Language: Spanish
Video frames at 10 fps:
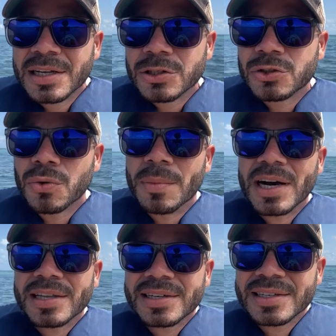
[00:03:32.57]
su
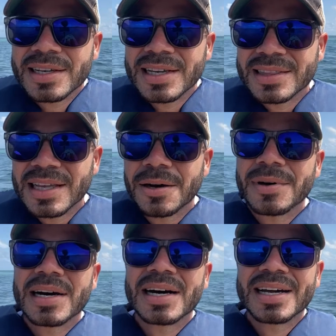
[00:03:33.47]
madre
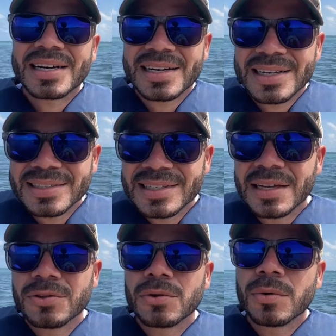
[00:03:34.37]
estaba
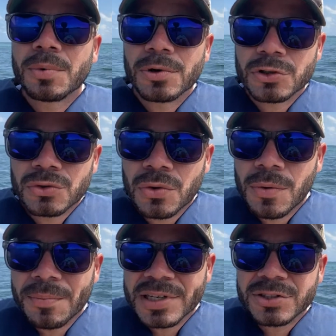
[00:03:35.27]
rezando por su
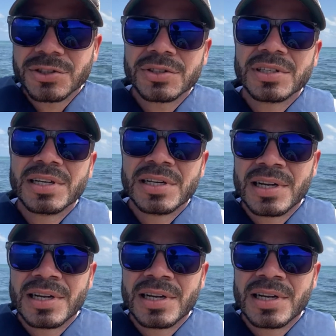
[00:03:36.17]
conversión,